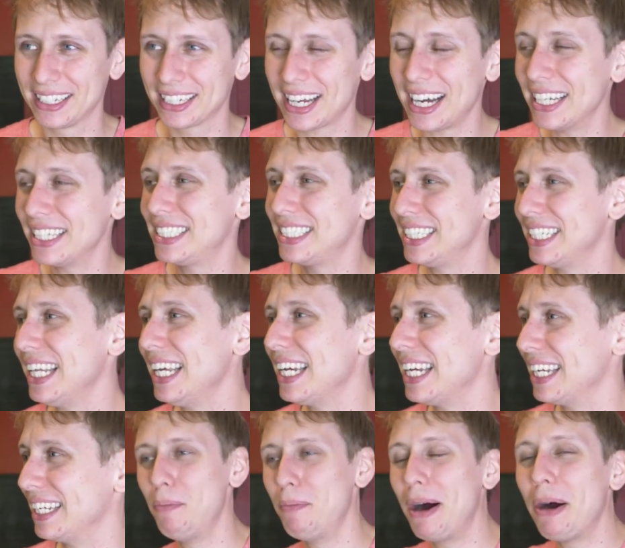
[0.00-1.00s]
感じ
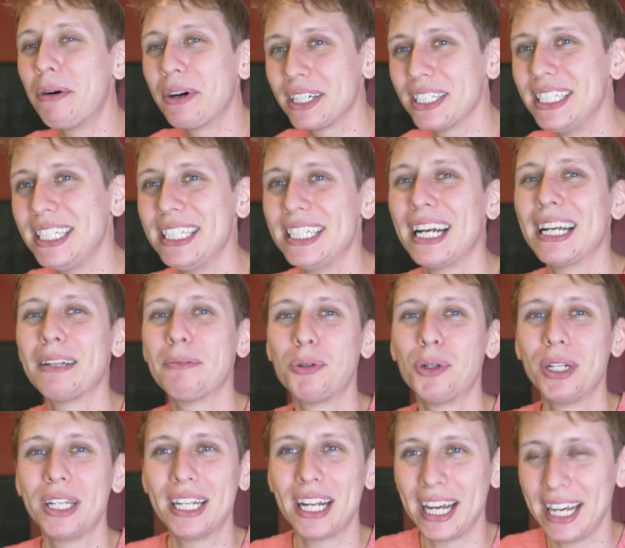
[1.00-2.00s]
で周りに誰
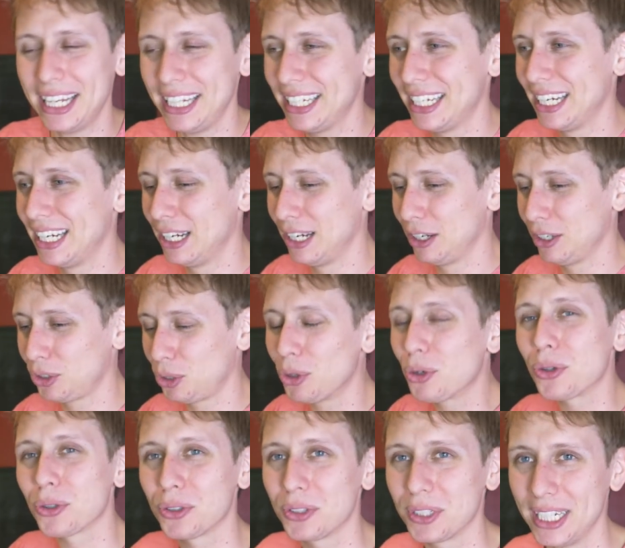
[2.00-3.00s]
もいないと
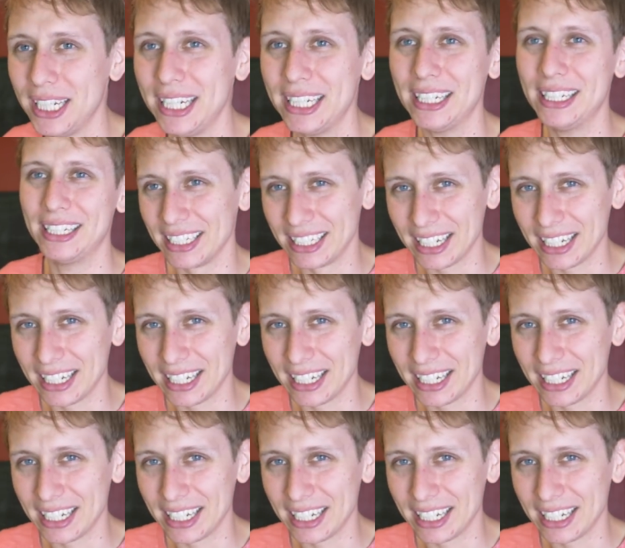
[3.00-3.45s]
ころで